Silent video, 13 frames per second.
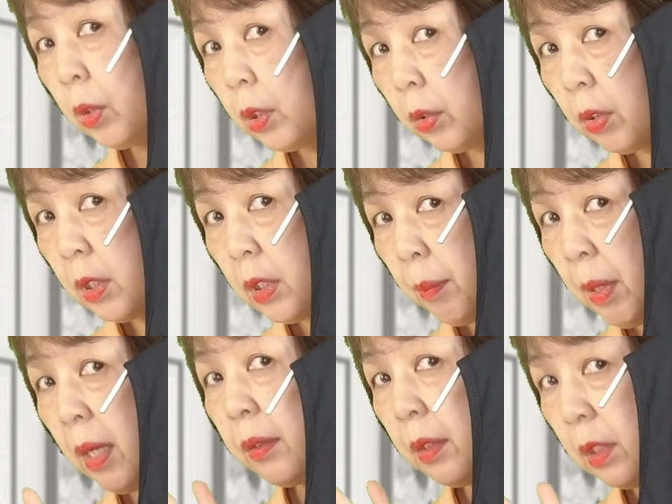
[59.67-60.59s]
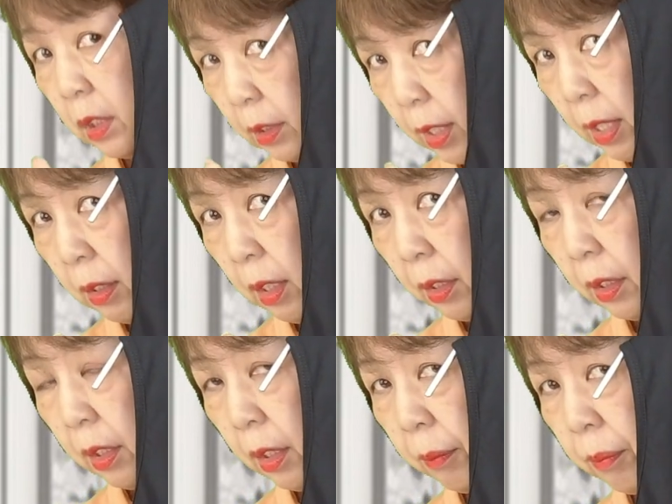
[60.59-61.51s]
お一人様2点
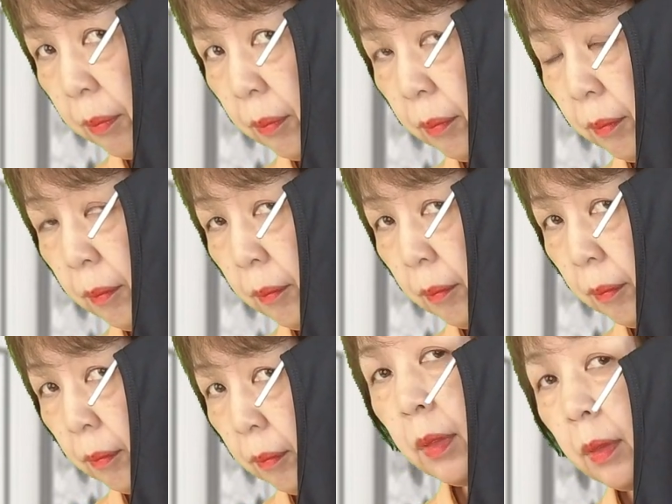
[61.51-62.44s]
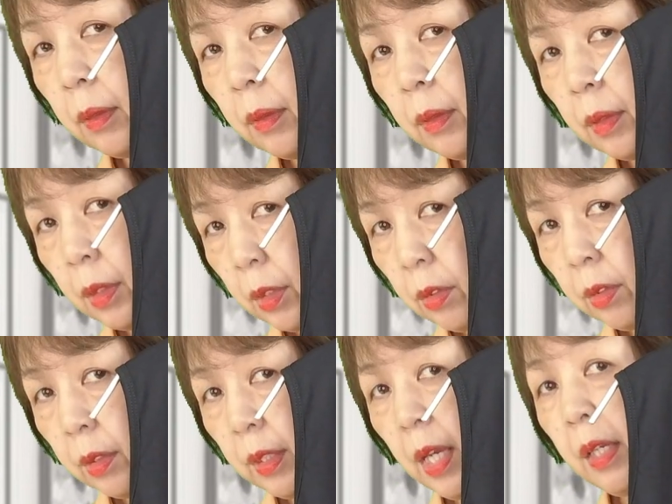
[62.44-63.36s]
限り
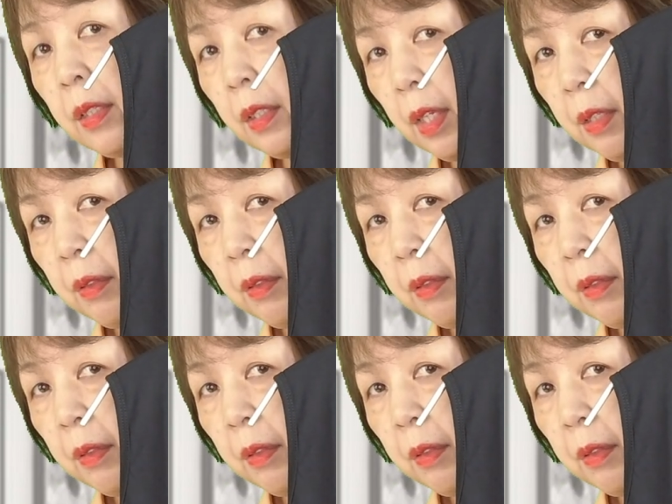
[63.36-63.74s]
10点